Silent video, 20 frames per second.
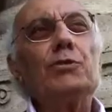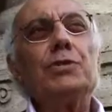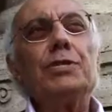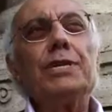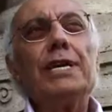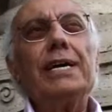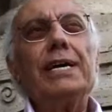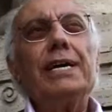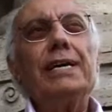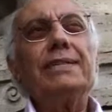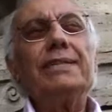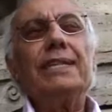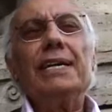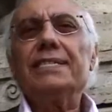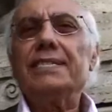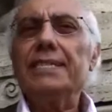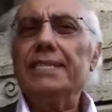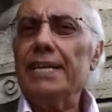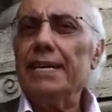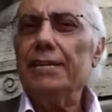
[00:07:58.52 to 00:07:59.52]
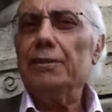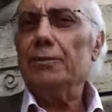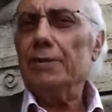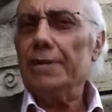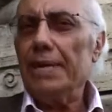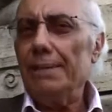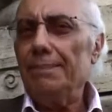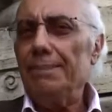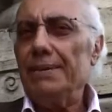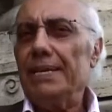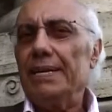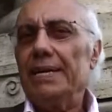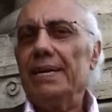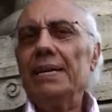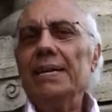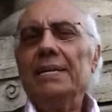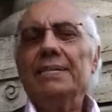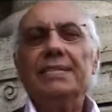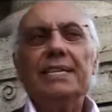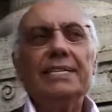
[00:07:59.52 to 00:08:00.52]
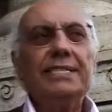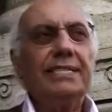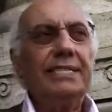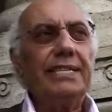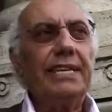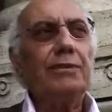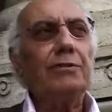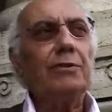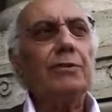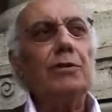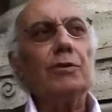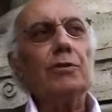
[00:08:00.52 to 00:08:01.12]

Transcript: c'è desiderio di capire, desiderio di